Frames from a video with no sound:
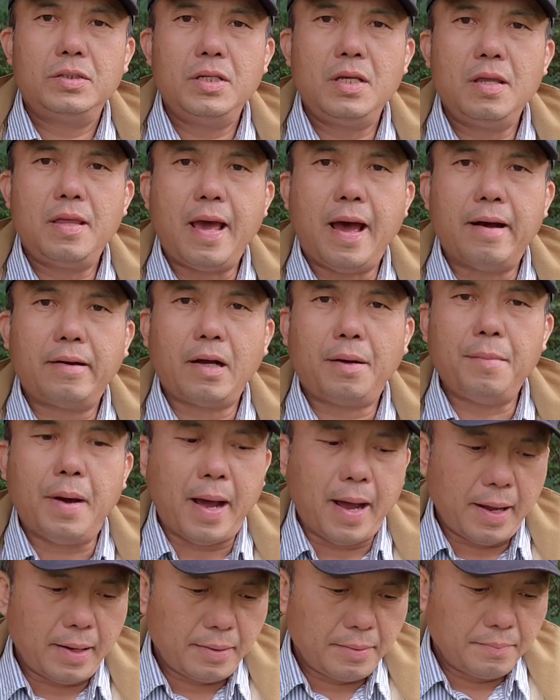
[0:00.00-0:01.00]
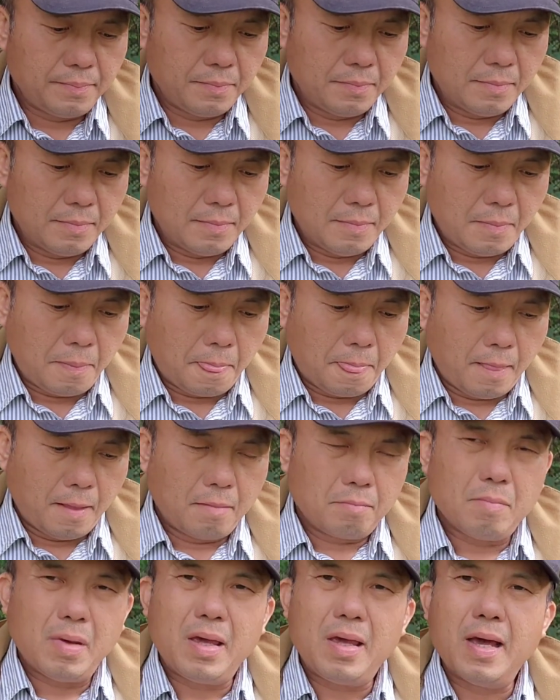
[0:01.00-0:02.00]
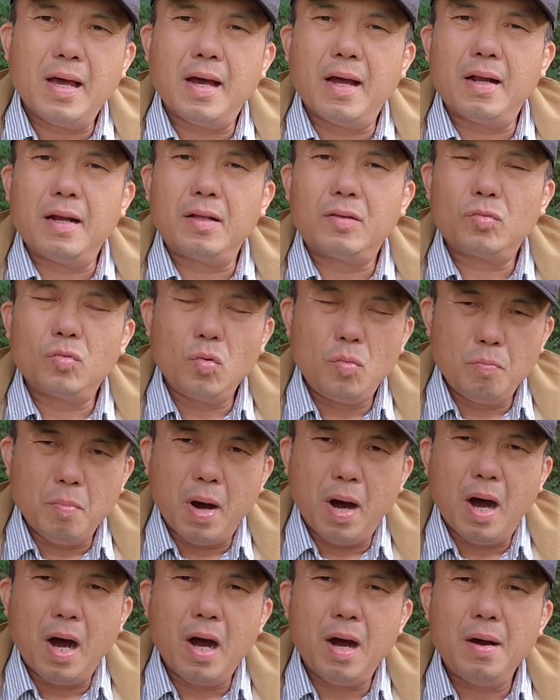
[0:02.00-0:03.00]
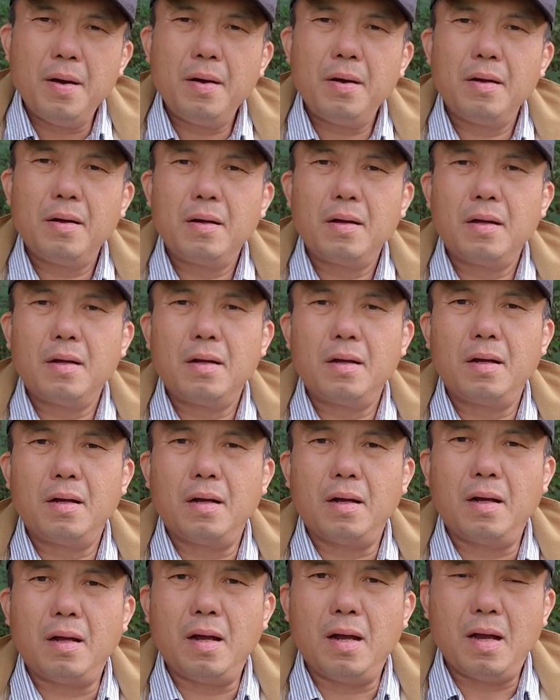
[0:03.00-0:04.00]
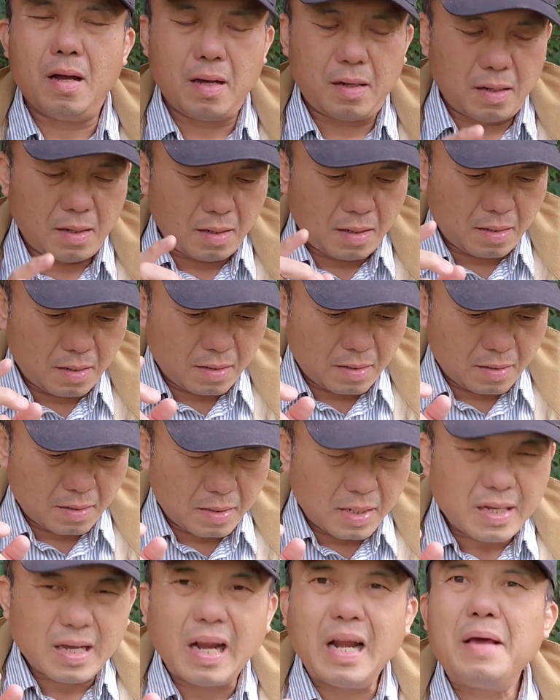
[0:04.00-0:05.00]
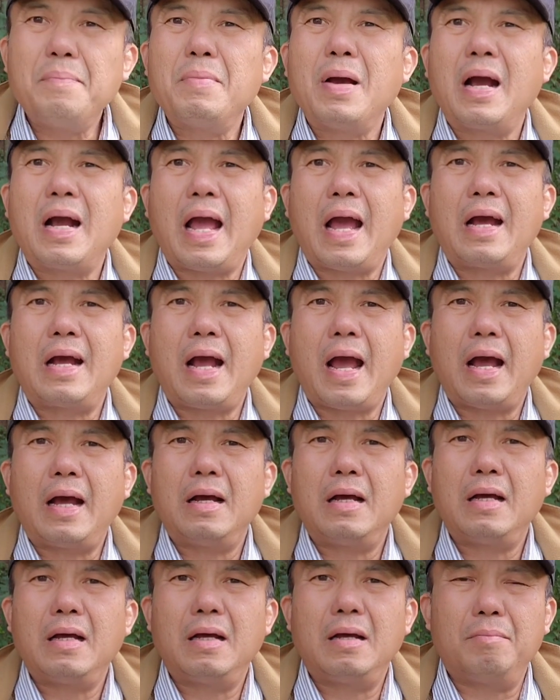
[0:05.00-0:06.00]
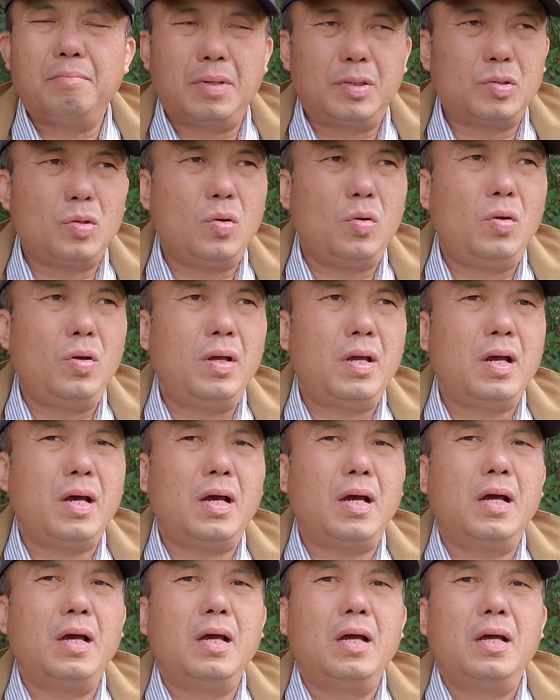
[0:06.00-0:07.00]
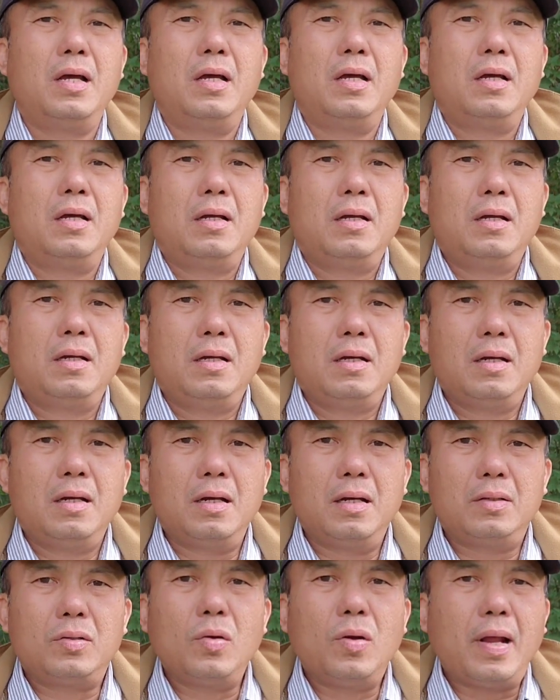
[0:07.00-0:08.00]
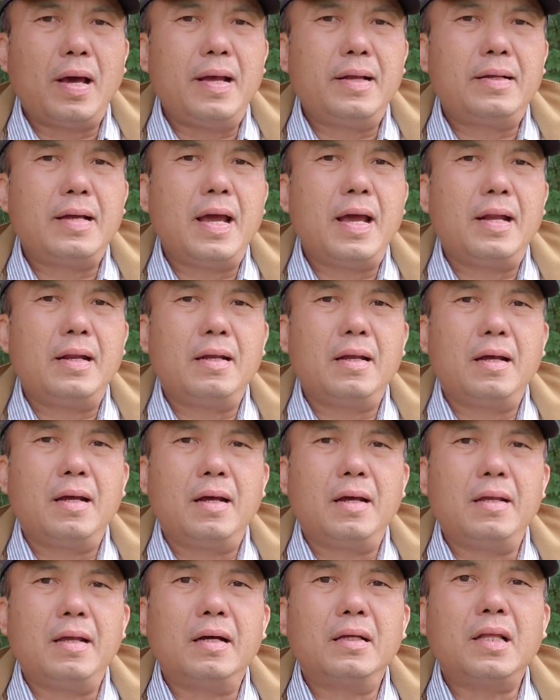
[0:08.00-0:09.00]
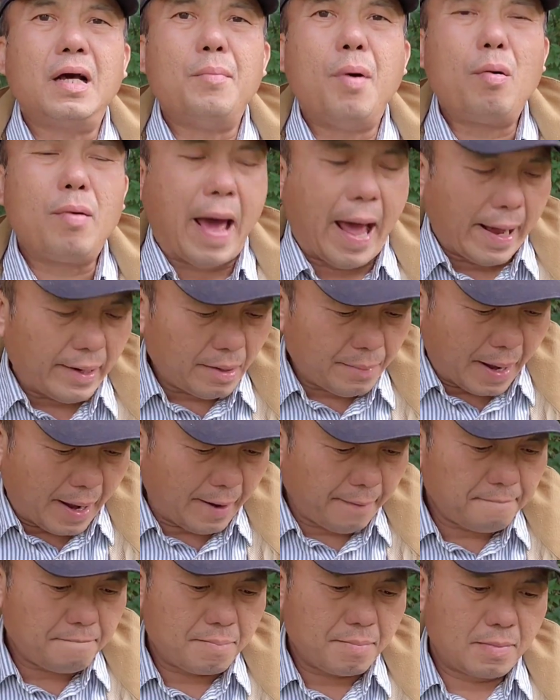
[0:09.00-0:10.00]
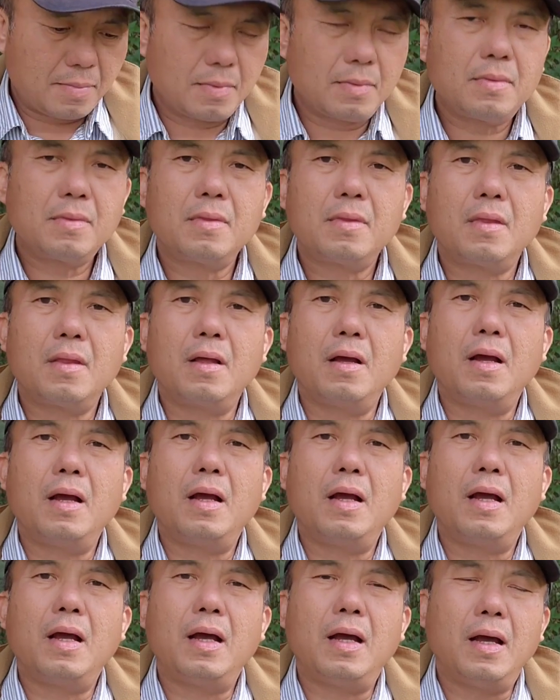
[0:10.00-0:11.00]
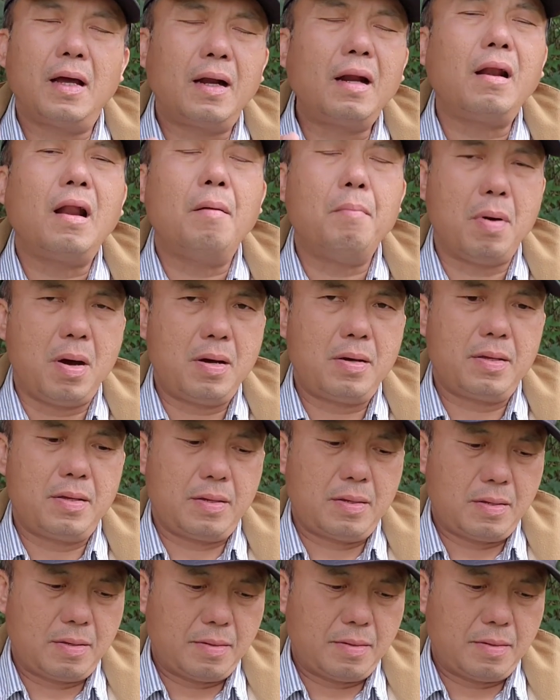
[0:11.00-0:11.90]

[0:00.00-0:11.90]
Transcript: Xin chào các bạn Bây giờ tôi mở à, cái clip nó ngắn ngắn mà tôi à, à tôi lấy trên à, những cái tờ báo đảng các bạn à, rất là mới